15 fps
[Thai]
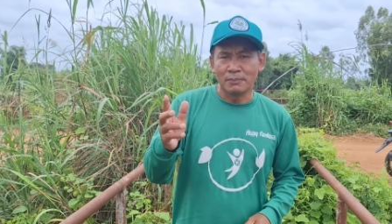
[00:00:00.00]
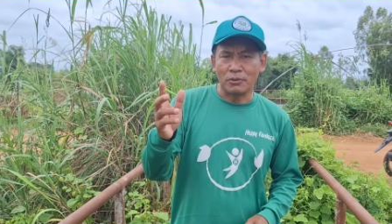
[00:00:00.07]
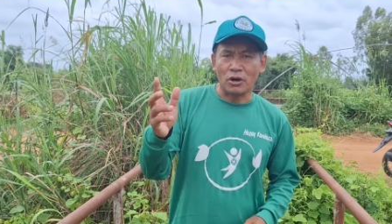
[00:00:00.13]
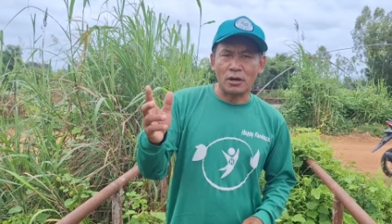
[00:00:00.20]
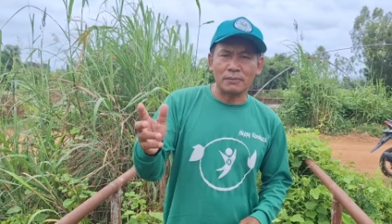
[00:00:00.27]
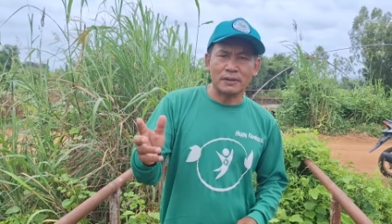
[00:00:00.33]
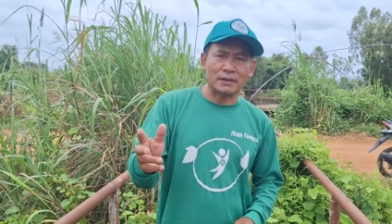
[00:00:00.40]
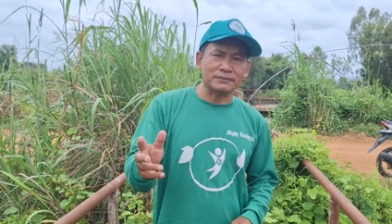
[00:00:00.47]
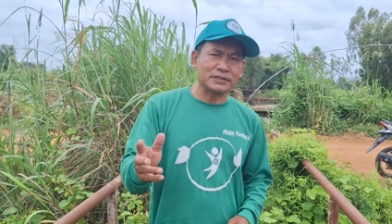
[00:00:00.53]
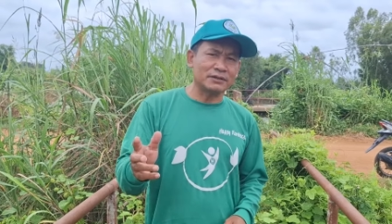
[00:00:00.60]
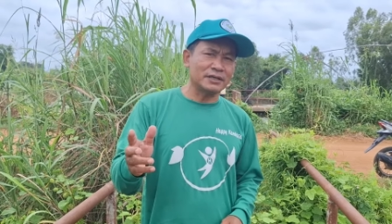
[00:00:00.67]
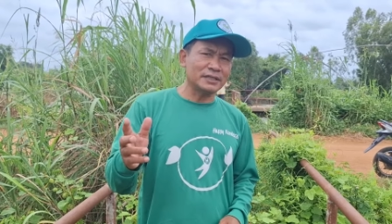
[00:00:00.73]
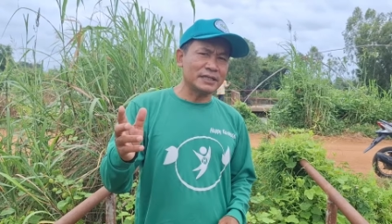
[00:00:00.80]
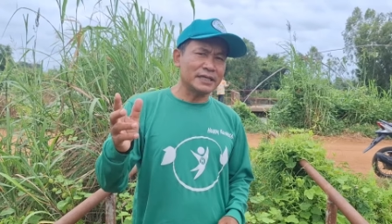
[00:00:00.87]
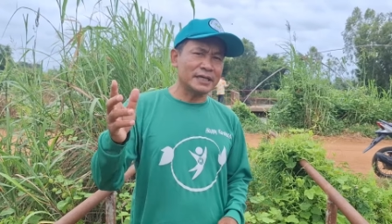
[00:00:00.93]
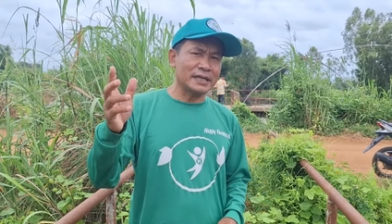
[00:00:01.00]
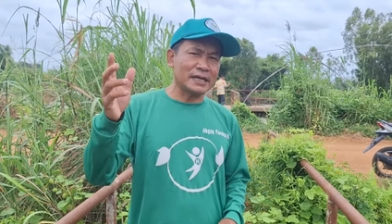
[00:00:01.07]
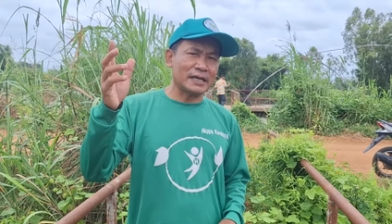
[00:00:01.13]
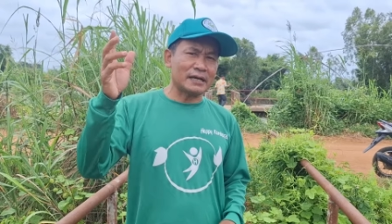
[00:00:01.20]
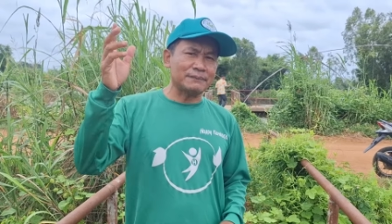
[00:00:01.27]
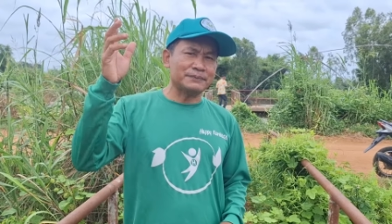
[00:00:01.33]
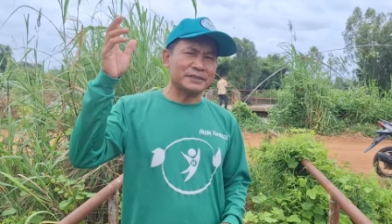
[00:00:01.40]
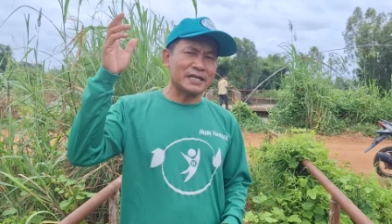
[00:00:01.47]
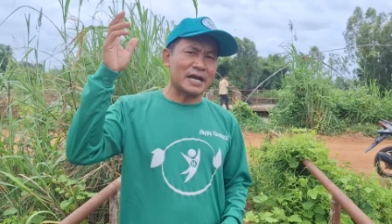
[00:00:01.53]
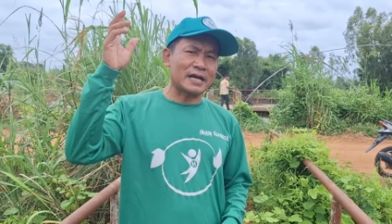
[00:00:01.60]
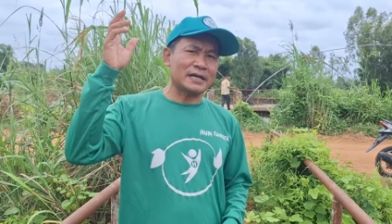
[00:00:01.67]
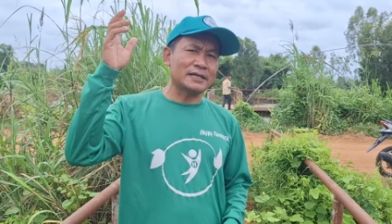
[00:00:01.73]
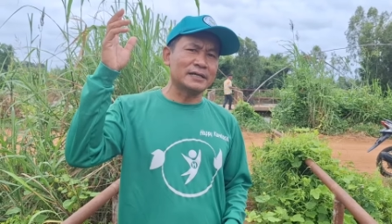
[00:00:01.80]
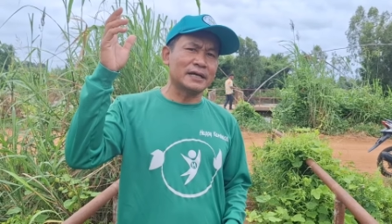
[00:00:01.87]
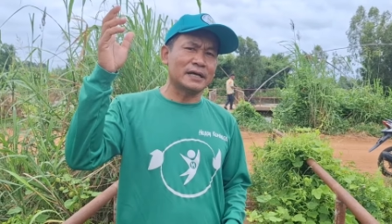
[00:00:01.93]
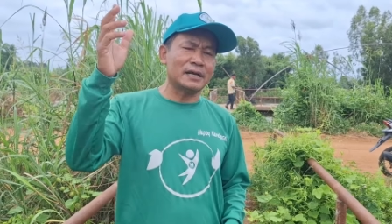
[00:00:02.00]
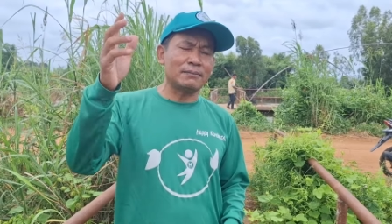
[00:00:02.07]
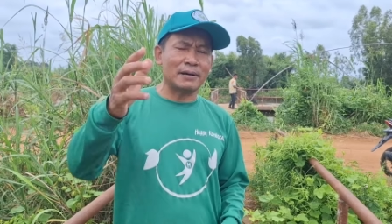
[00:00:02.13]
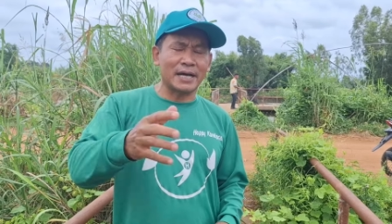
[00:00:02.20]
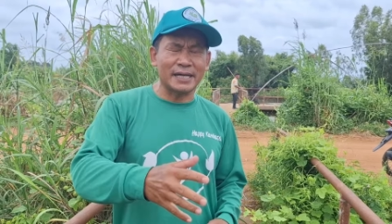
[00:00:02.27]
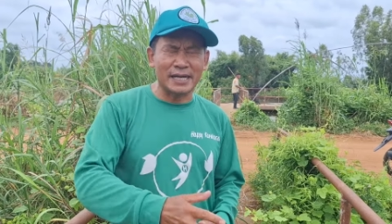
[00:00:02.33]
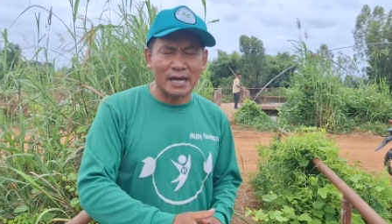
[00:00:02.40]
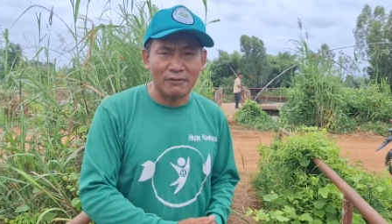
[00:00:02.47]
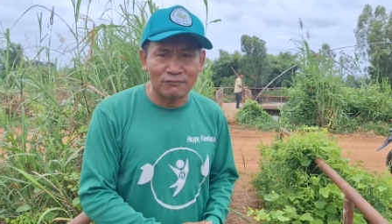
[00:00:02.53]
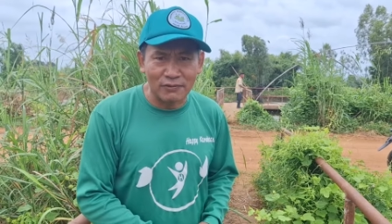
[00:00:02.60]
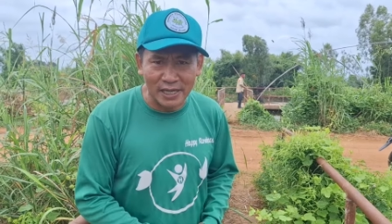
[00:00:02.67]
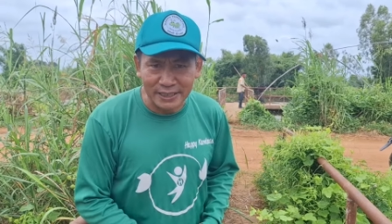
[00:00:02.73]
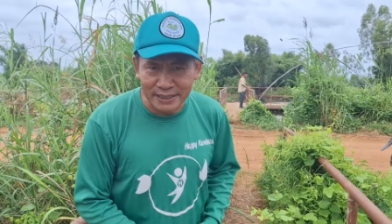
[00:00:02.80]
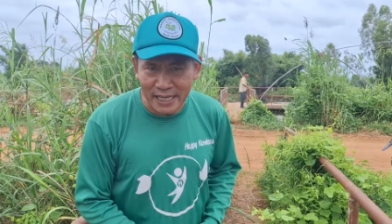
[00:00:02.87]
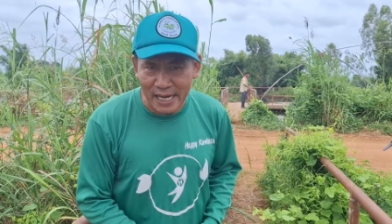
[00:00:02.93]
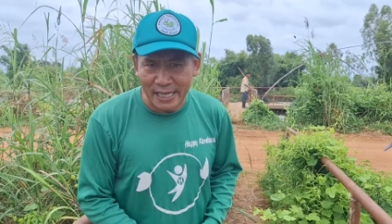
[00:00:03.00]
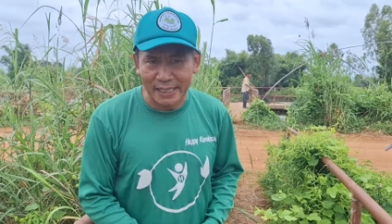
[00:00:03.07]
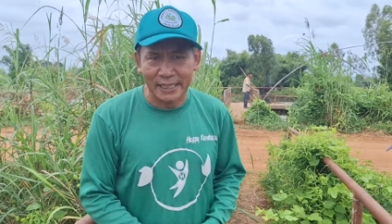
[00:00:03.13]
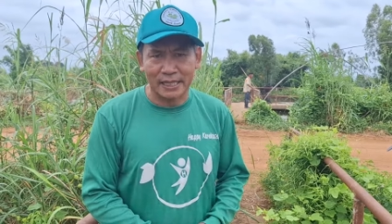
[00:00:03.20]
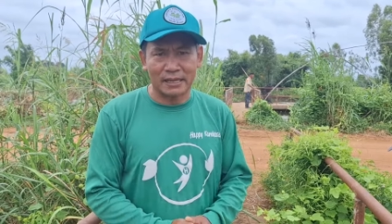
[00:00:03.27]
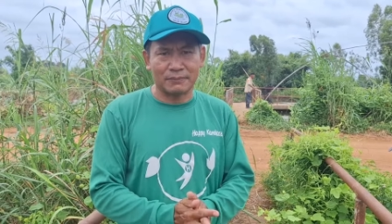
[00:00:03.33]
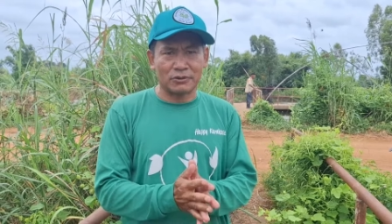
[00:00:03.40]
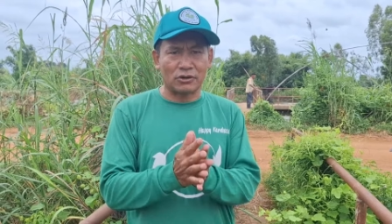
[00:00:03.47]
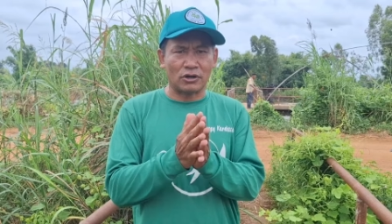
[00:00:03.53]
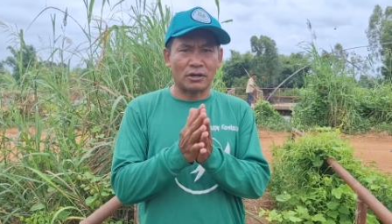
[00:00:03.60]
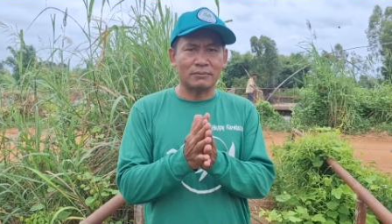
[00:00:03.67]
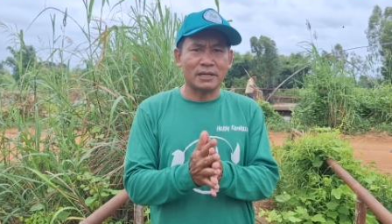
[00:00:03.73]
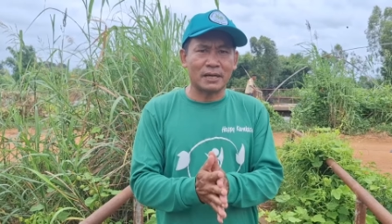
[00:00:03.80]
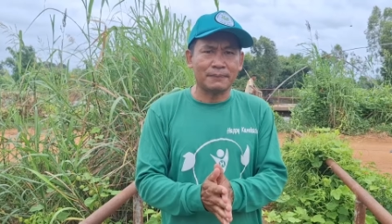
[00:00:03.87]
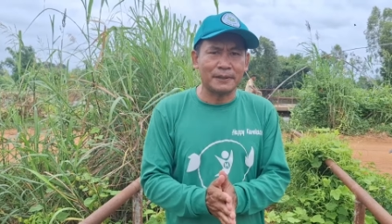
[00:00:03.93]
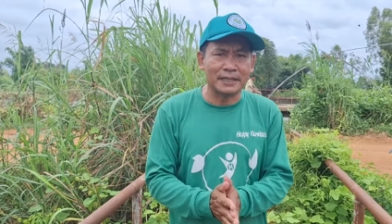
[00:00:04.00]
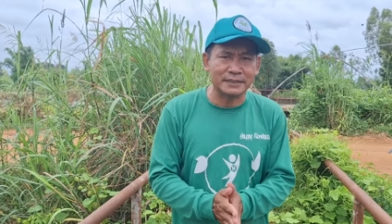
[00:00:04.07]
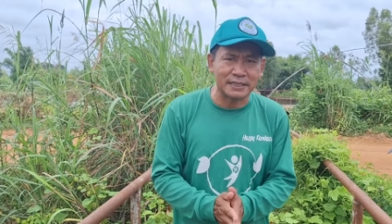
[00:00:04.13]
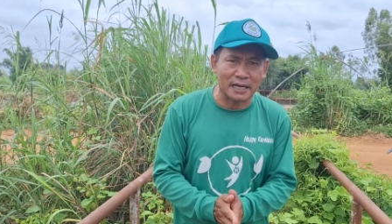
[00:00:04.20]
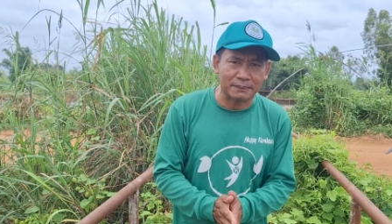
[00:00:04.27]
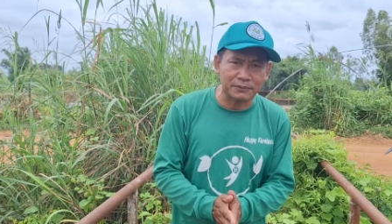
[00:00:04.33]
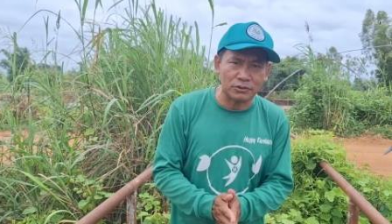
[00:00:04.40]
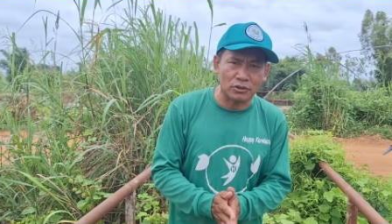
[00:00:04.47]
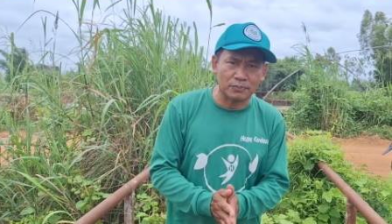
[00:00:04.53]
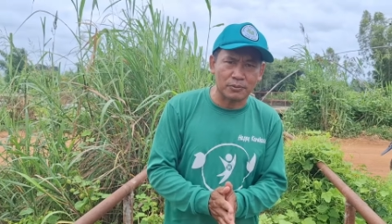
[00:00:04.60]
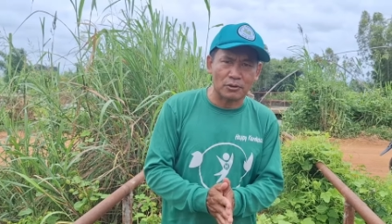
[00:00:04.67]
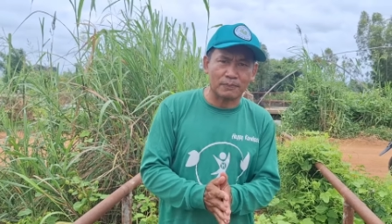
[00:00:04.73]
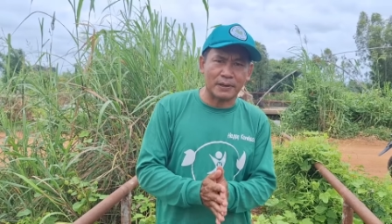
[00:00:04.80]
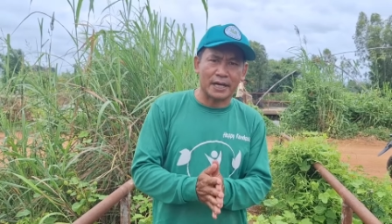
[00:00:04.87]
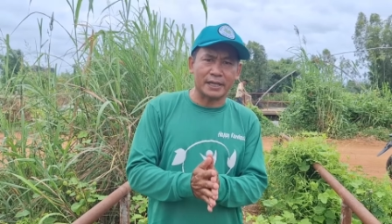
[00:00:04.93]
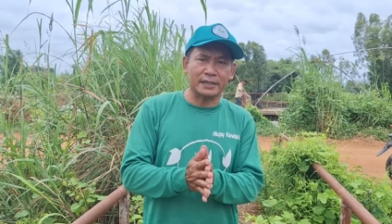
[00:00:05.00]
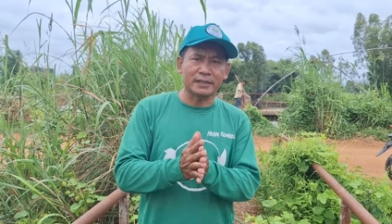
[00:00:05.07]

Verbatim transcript: พร้อมกับเจ้าหน้าที่นะครับจากเขื่อนระบายน้ำวังยางนะครับขอมลาผ้าจากพี่น้องกงไป